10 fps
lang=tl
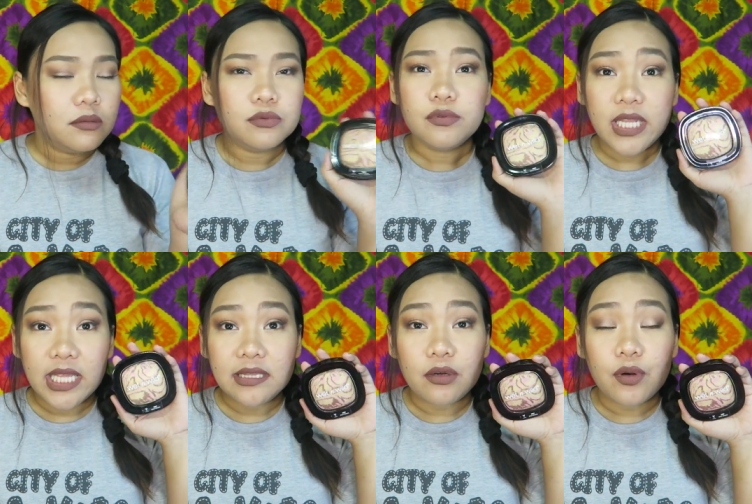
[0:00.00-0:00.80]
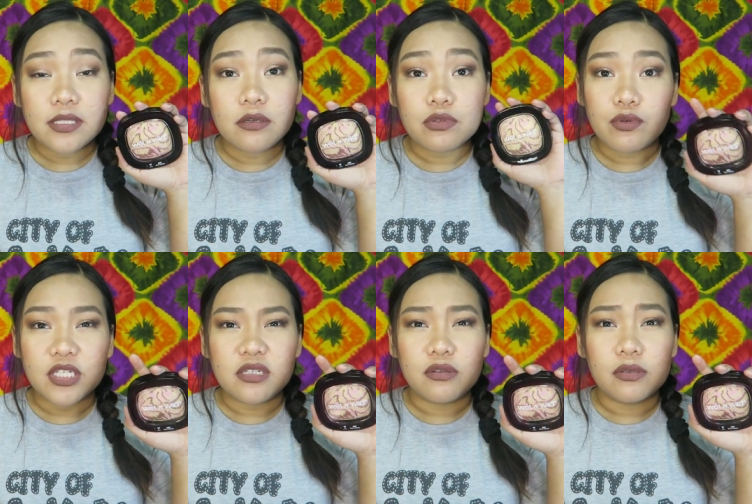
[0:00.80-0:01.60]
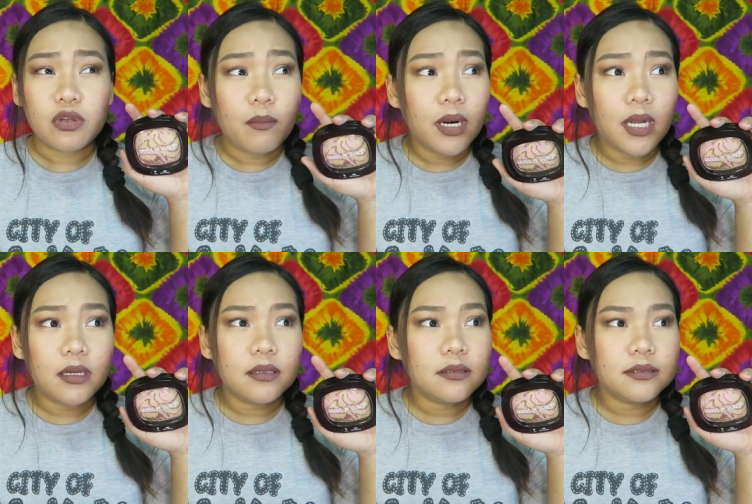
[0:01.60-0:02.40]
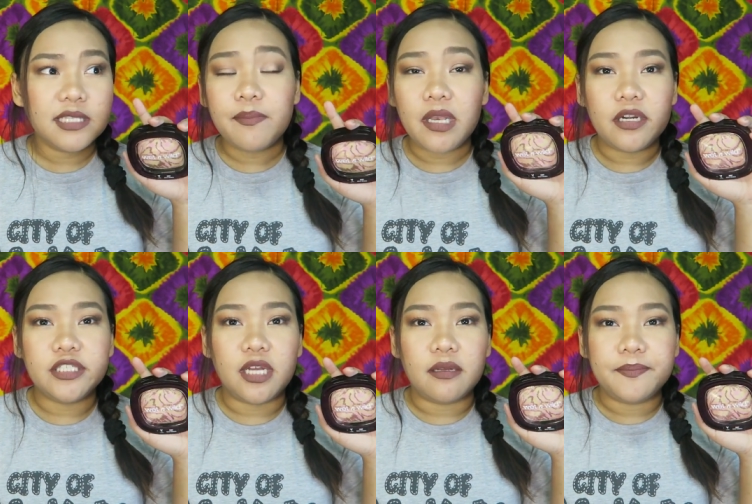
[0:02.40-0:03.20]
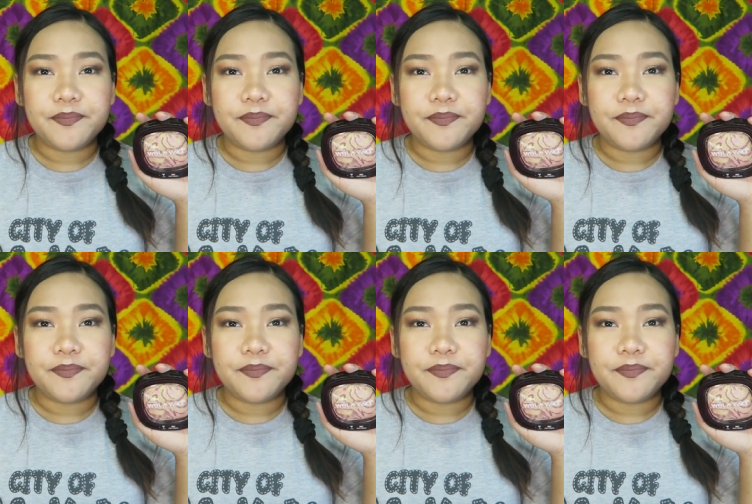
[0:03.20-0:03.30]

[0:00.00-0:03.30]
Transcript: nung nakita ko kasi yung swatch nito, sobrang similar niya.